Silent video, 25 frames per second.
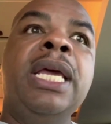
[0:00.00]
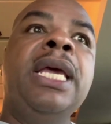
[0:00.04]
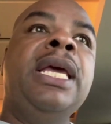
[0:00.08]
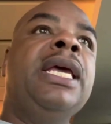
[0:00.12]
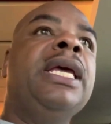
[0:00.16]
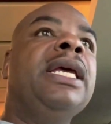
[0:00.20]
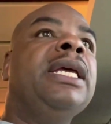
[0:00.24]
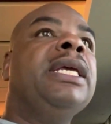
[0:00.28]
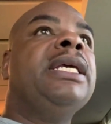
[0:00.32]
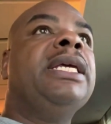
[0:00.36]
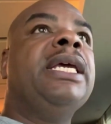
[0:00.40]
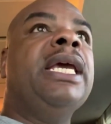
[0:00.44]

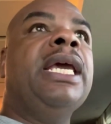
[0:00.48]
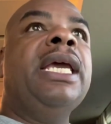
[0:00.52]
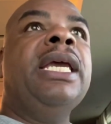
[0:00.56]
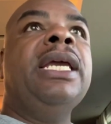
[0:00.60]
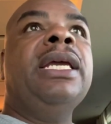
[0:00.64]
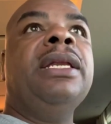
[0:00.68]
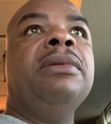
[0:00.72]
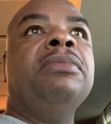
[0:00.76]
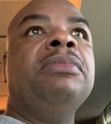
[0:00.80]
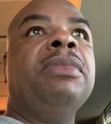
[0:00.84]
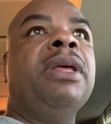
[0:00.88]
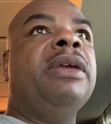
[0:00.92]
Dollar Bonus
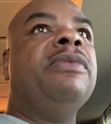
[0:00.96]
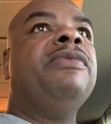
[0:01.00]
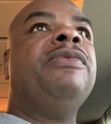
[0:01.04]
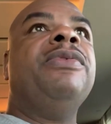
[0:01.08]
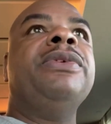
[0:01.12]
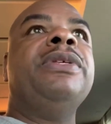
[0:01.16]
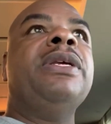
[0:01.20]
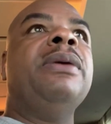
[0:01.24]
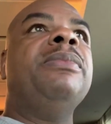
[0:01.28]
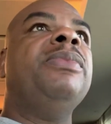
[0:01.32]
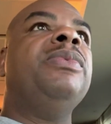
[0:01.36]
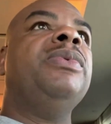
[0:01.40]

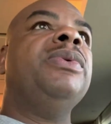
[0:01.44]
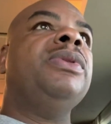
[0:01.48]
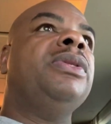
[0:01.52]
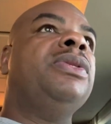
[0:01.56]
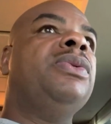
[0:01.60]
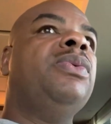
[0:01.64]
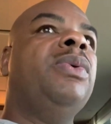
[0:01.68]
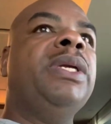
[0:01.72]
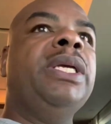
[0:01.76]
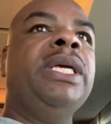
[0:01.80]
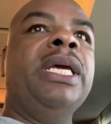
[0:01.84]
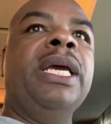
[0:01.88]
traden und
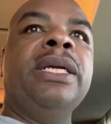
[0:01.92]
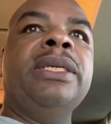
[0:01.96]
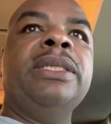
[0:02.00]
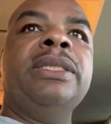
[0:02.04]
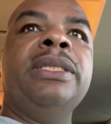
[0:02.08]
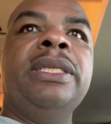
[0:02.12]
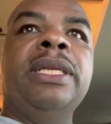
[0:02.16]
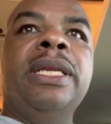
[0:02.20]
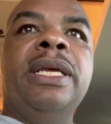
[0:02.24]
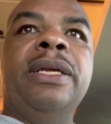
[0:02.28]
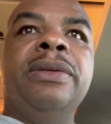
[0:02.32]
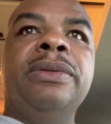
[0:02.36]
Profite
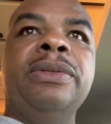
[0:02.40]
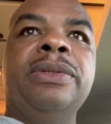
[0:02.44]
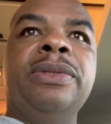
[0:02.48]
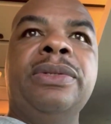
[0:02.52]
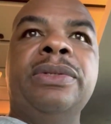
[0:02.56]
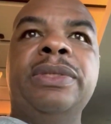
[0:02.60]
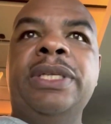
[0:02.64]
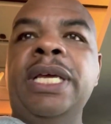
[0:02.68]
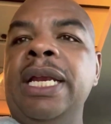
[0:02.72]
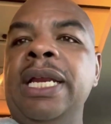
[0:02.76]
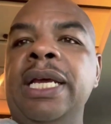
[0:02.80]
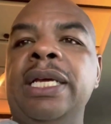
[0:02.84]
dadurch
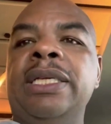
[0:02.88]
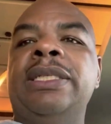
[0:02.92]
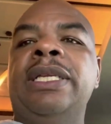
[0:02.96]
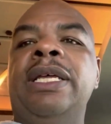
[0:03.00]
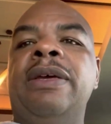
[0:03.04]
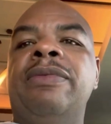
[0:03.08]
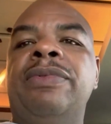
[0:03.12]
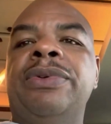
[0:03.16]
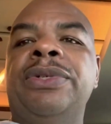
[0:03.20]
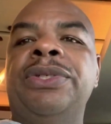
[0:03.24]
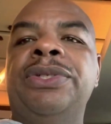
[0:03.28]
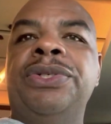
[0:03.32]
erzielen. Wie zum
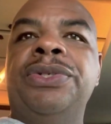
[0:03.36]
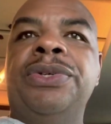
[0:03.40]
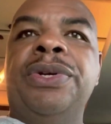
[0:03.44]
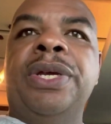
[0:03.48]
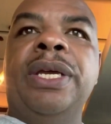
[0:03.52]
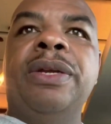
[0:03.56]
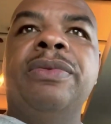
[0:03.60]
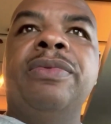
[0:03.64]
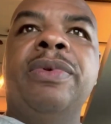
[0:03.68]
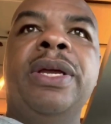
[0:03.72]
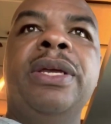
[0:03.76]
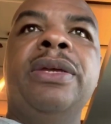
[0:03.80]
Beispiel mit
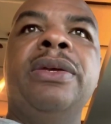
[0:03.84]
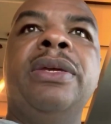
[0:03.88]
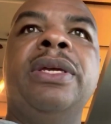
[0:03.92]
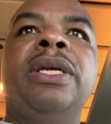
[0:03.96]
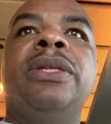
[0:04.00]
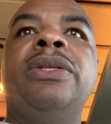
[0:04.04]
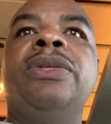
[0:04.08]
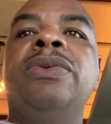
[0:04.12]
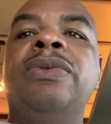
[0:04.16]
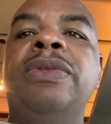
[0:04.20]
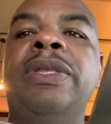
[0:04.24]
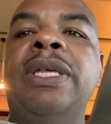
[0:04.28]
einem
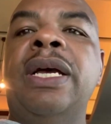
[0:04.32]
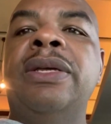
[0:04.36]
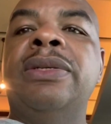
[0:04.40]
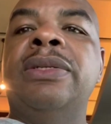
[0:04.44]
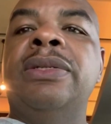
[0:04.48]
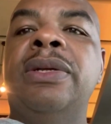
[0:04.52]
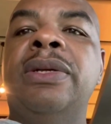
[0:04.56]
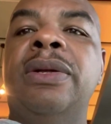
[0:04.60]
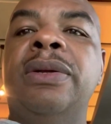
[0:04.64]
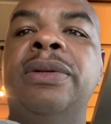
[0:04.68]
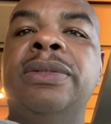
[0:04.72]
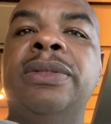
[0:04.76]
10x Leverage
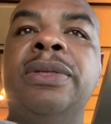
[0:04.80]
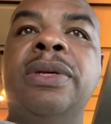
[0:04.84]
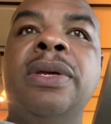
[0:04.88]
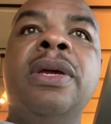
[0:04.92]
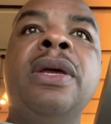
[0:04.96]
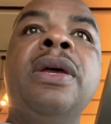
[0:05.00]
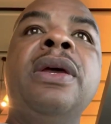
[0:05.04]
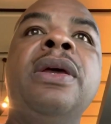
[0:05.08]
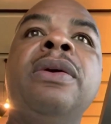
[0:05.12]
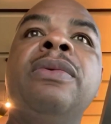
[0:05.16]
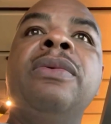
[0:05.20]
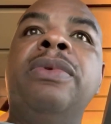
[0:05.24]
Trade, dann
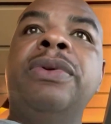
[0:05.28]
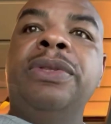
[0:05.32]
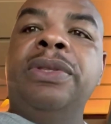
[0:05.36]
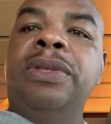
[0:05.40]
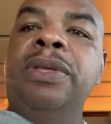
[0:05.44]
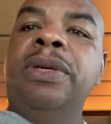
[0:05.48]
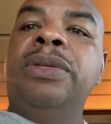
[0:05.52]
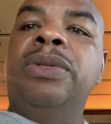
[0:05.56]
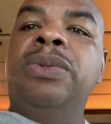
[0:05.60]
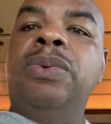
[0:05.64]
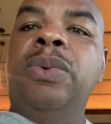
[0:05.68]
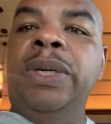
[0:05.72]
bekommst du
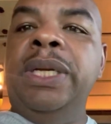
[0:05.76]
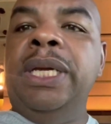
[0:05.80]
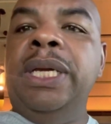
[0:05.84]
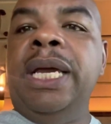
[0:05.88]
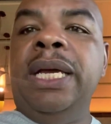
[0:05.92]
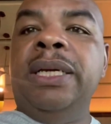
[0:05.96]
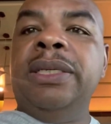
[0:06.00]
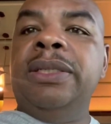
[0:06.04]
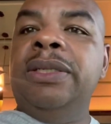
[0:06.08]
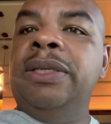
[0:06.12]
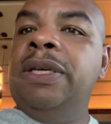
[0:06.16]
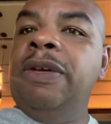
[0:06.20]
2000
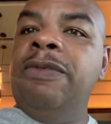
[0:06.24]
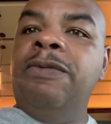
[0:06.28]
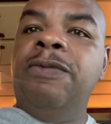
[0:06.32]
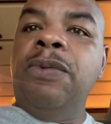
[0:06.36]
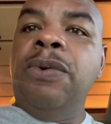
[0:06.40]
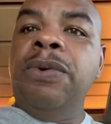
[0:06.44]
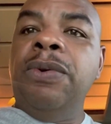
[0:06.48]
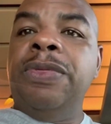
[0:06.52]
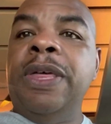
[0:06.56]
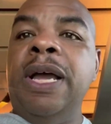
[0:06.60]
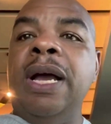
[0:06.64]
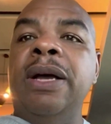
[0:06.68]
Dollar. Mit einem
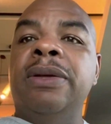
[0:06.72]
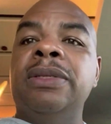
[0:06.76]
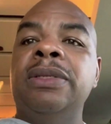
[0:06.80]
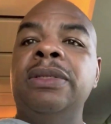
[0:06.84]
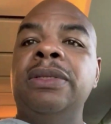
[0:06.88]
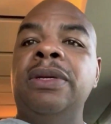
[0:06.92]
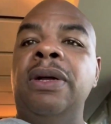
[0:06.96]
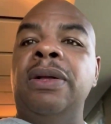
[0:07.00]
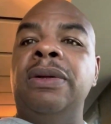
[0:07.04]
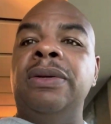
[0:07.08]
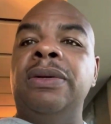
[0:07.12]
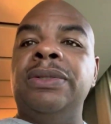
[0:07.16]

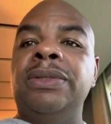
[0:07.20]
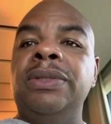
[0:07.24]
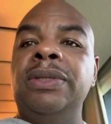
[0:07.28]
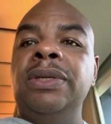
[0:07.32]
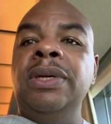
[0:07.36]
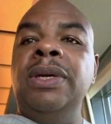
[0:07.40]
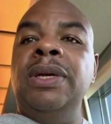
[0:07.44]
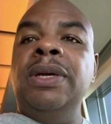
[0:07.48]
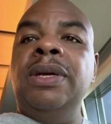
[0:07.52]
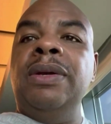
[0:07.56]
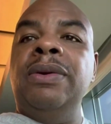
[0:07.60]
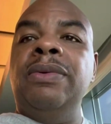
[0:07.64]
20x Leverage
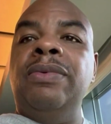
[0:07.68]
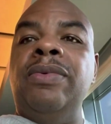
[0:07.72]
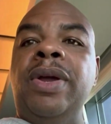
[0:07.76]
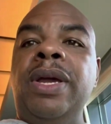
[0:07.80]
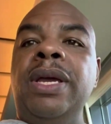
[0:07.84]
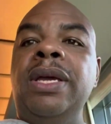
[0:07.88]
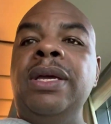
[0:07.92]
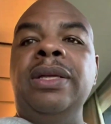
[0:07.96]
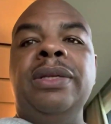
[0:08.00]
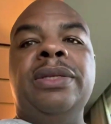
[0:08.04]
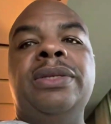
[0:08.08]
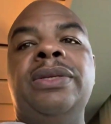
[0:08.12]
bekommst du
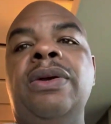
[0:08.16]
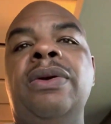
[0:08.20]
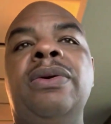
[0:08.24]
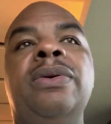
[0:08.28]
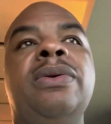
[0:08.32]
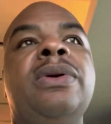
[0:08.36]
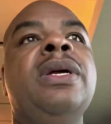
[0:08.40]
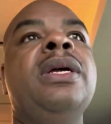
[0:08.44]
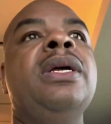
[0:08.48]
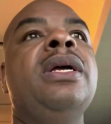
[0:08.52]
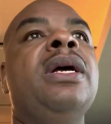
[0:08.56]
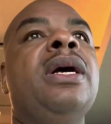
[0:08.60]

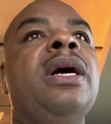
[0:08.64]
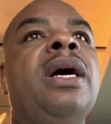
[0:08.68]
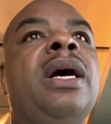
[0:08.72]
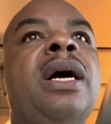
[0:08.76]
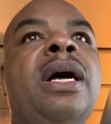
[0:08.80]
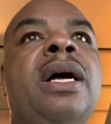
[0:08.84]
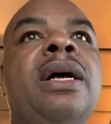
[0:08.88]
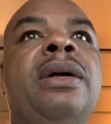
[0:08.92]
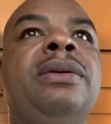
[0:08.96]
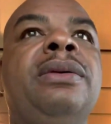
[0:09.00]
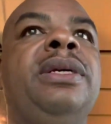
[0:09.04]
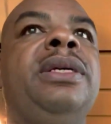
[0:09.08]
4000 Dollar.
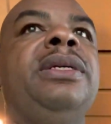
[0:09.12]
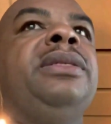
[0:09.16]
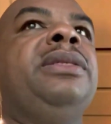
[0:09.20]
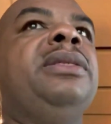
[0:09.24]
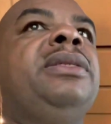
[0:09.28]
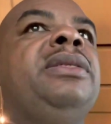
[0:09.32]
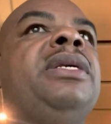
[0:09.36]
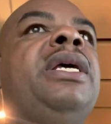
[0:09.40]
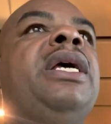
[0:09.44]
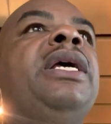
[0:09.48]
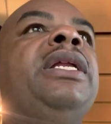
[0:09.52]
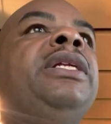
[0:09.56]

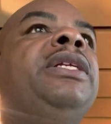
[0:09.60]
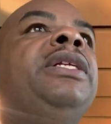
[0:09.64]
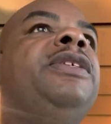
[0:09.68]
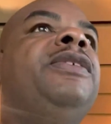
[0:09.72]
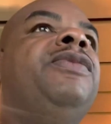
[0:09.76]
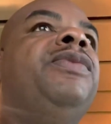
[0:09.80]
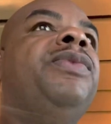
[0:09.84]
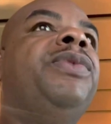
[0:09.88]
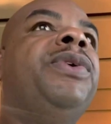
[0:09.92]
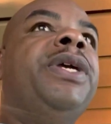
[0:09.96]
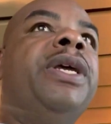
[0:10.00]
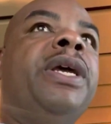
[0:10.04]
Also, und es
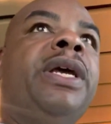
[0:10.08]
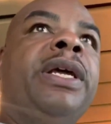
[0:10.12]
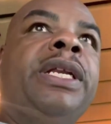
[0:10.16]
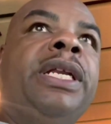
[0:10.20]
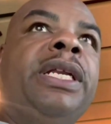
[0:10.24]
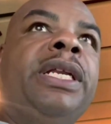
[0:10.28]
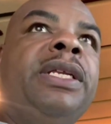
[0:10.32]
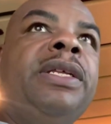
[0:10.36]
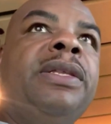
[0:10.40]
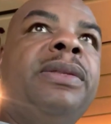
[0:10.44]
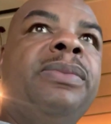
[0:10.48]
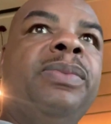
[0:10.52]
ist
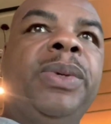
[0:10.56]
umsonst.